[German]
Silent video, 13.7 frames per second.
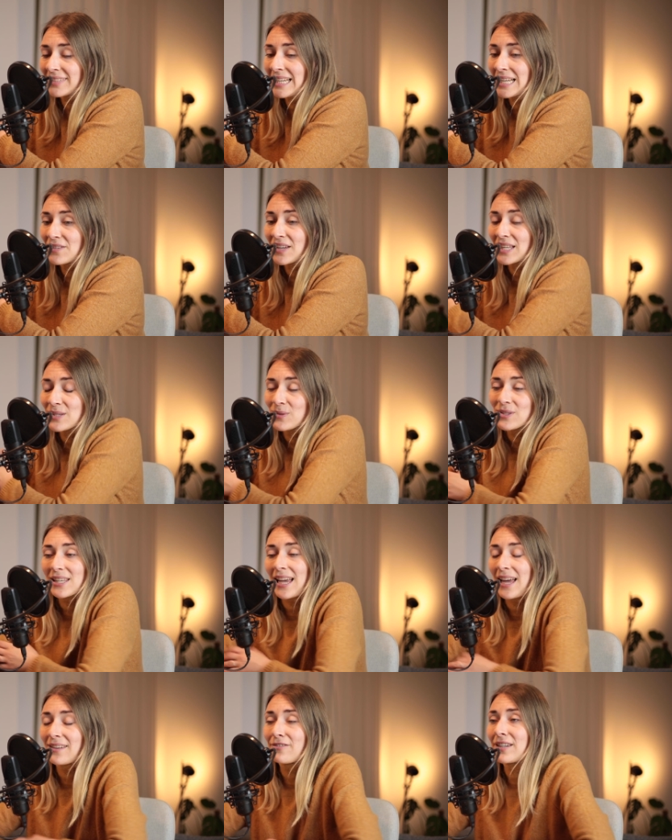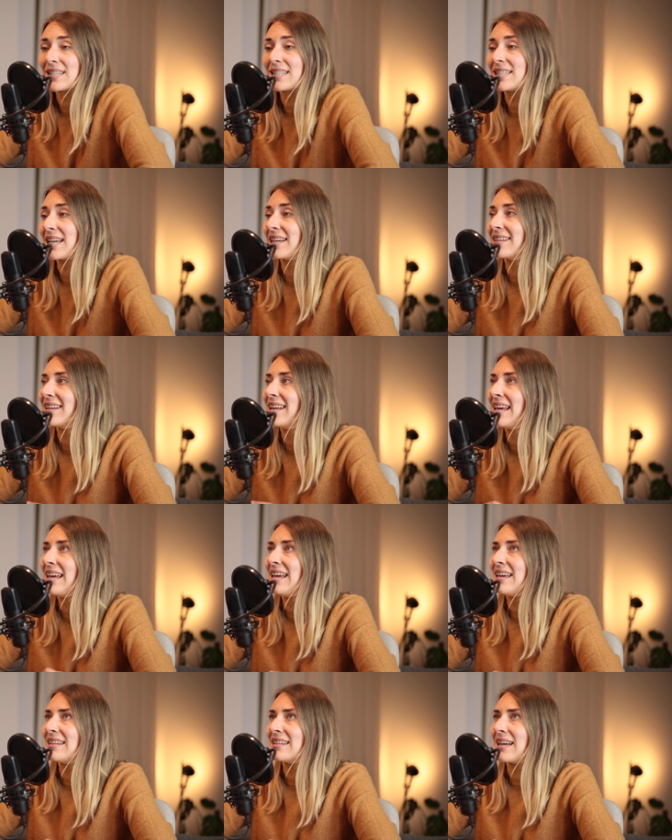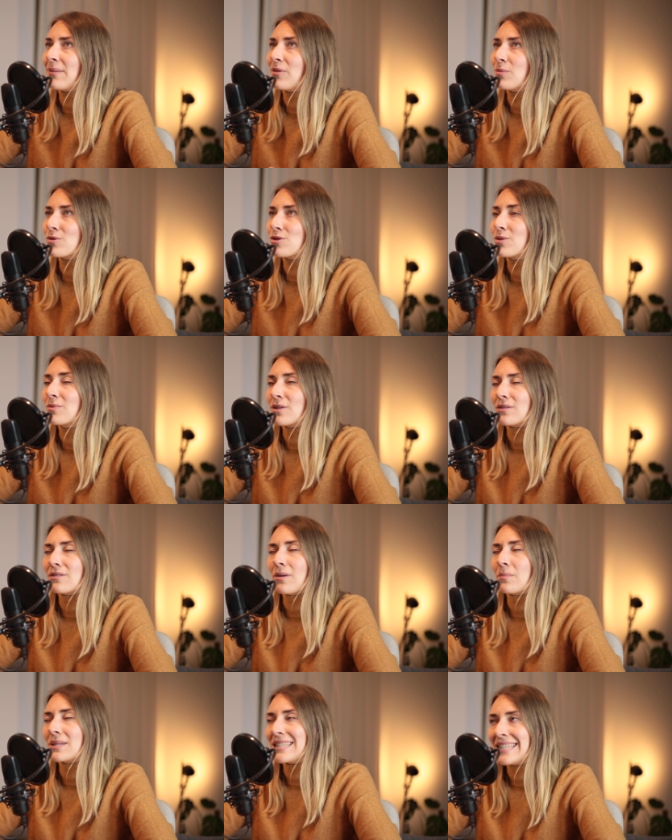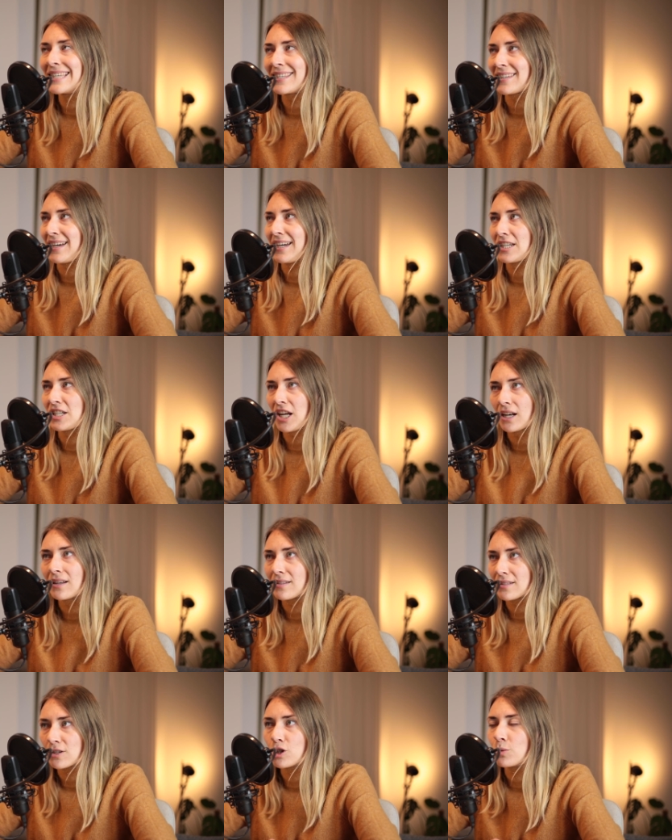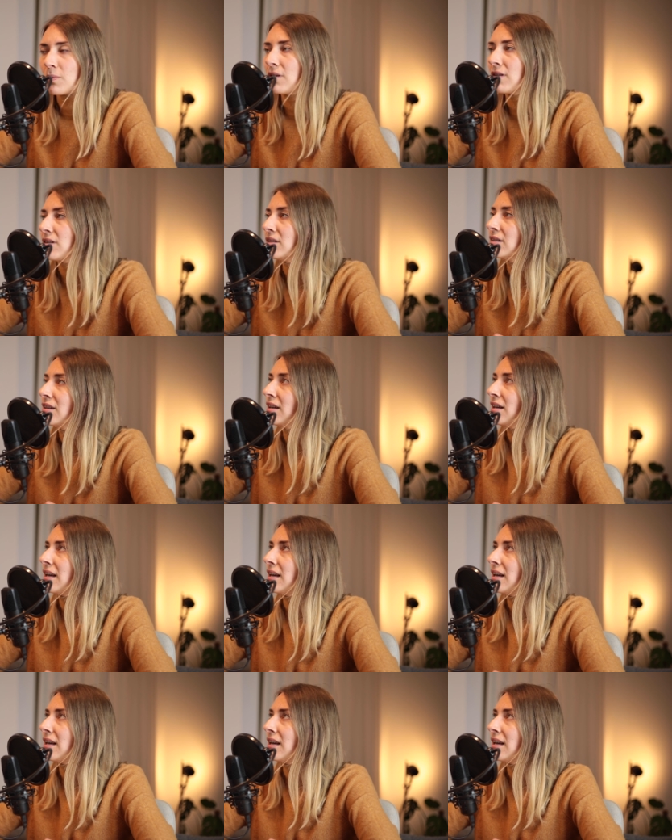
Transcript: Das waren so unsere Anfangszeiten. Da haben wir bestimmt auch noch mit Sicherheit anders gesprochen,